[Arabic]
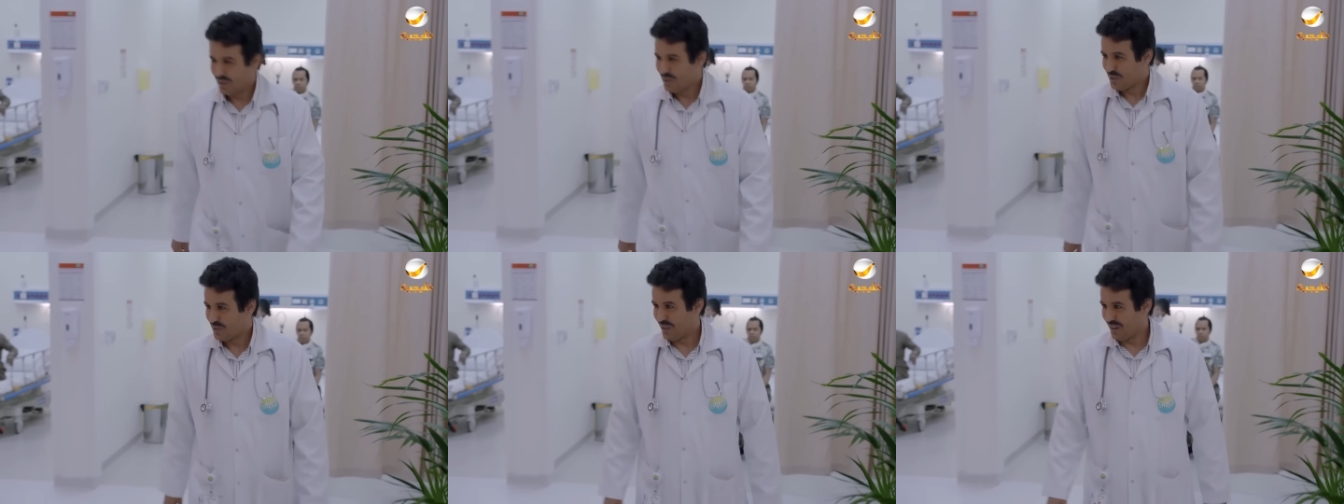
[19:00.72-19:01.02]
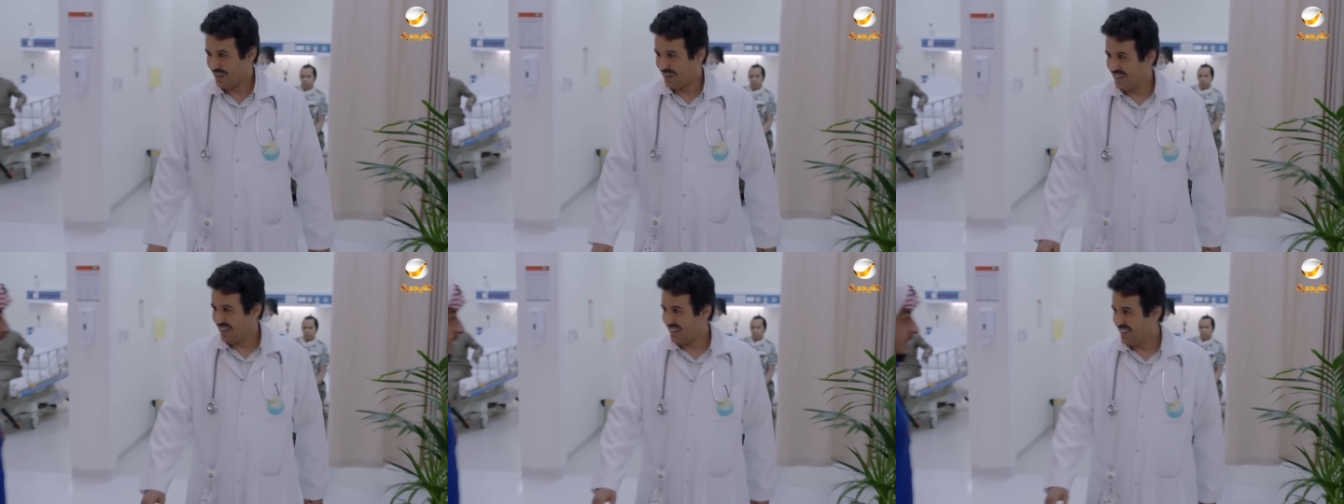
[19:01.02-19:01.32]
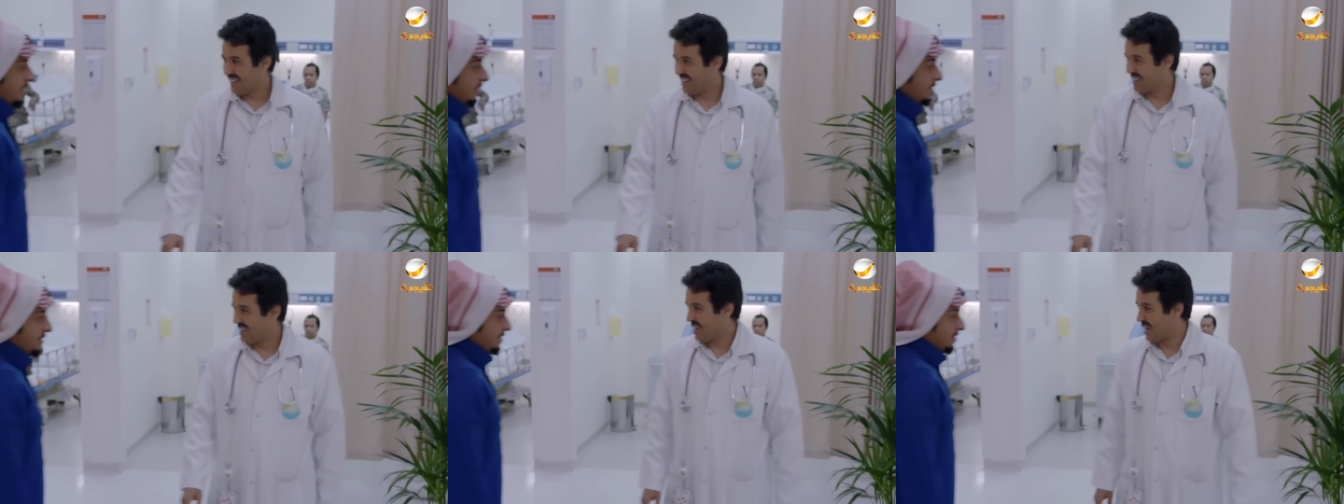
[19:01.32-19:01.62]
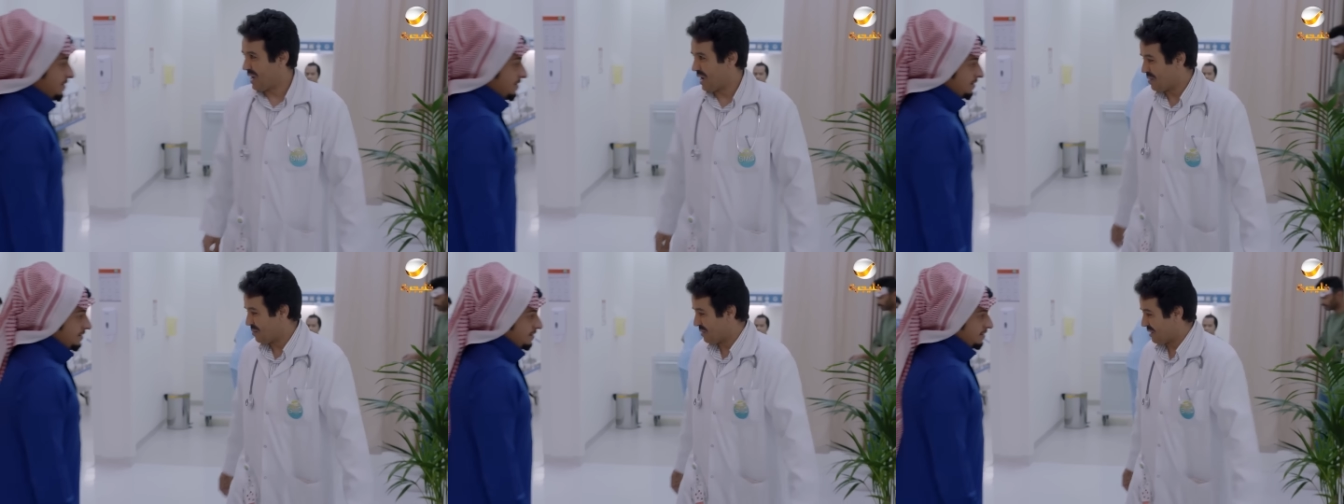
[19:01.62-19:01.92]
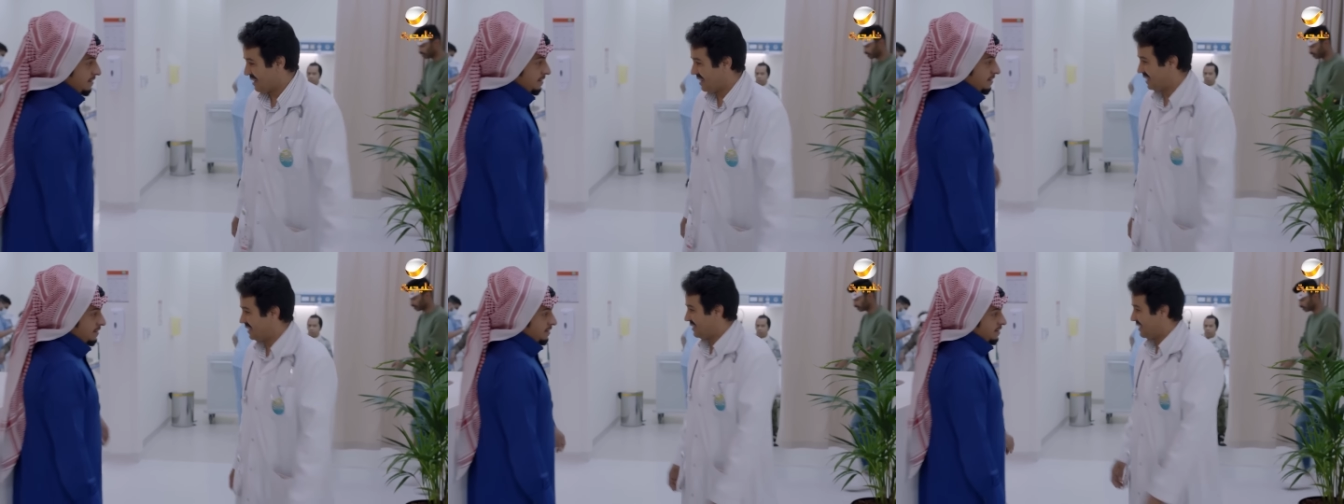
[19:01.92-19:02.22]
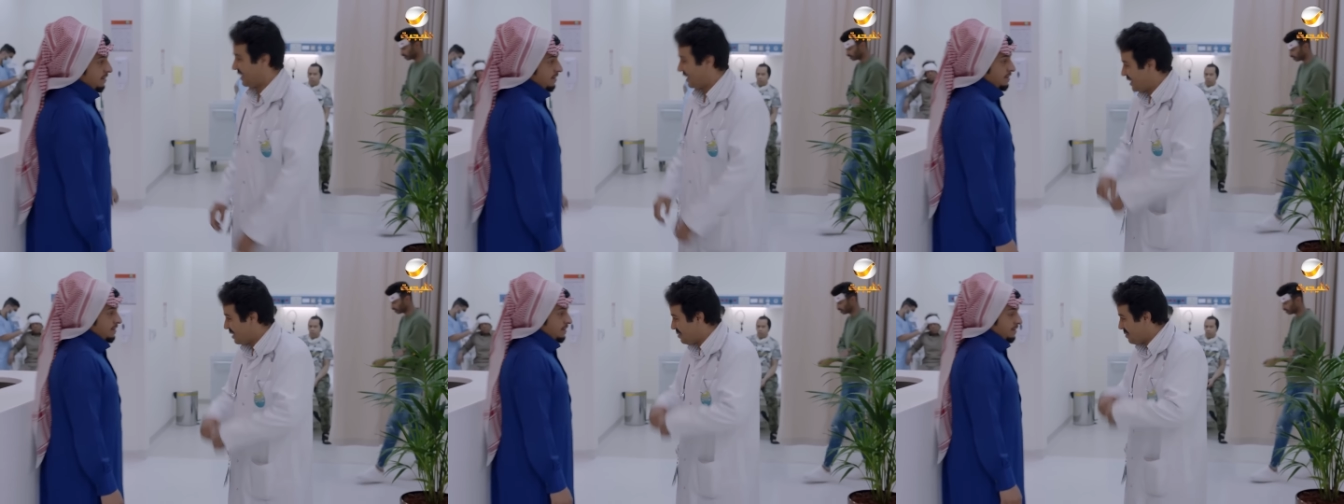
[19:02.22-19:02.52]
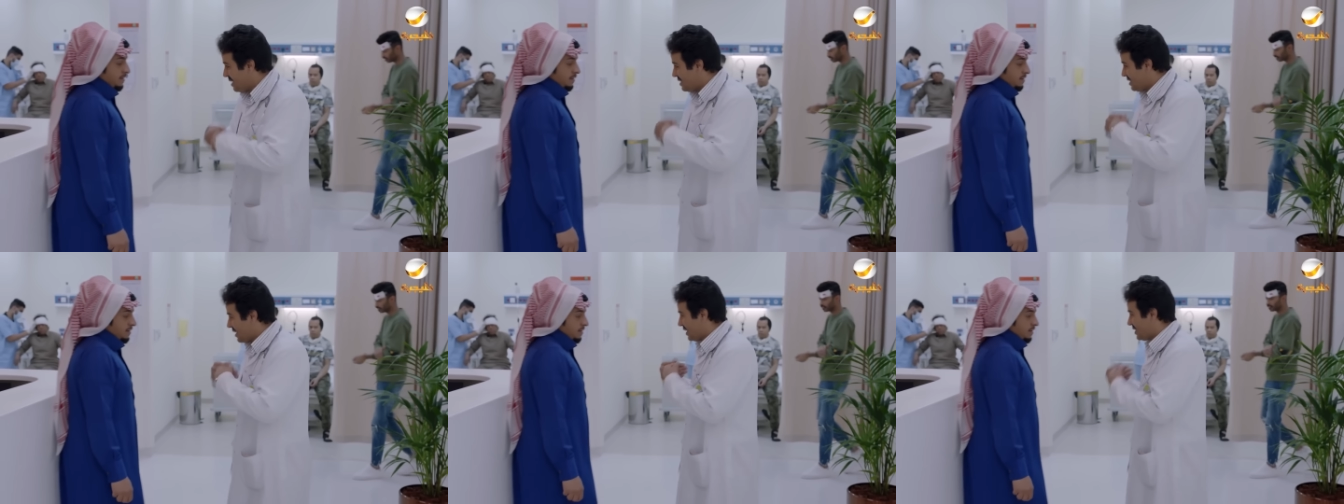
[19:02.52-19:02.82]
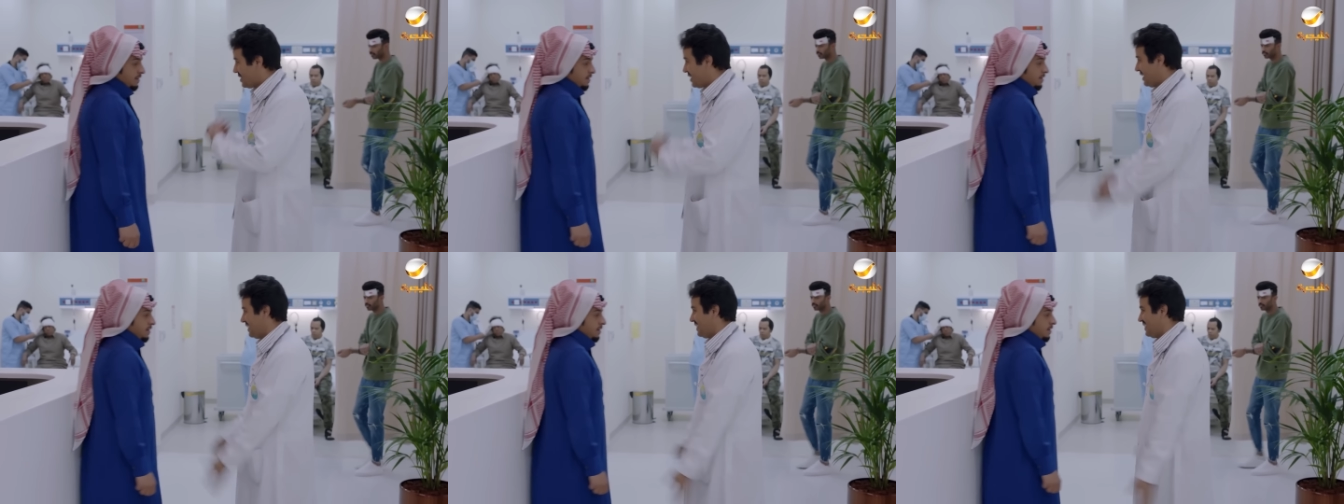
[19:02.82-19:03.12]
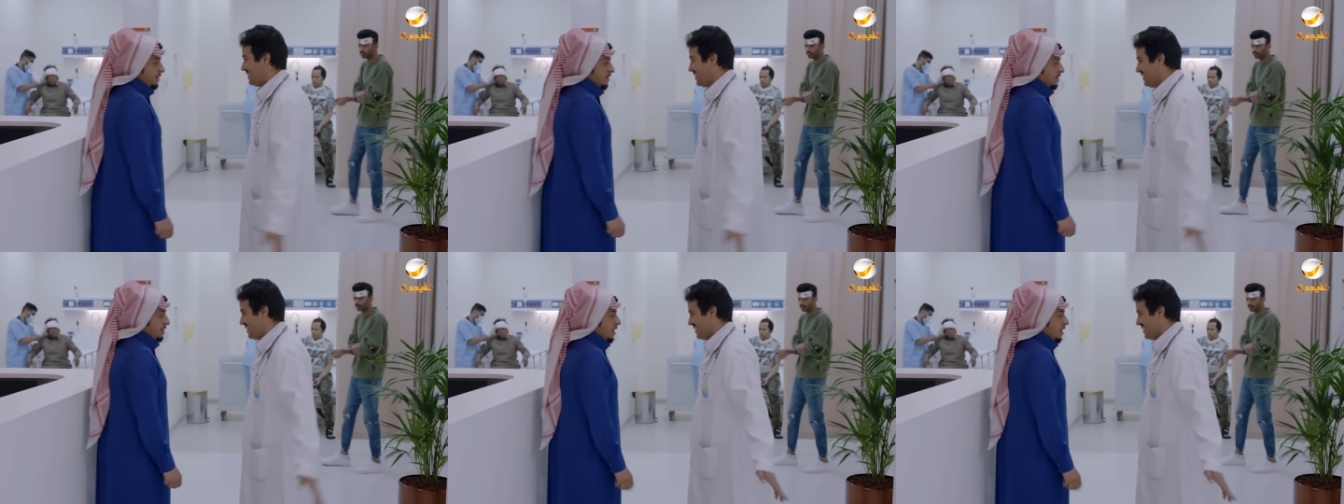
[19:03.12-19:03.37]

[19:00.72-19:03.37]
ان شاء الله عليك يا عامر انت اللي ما جاك شيء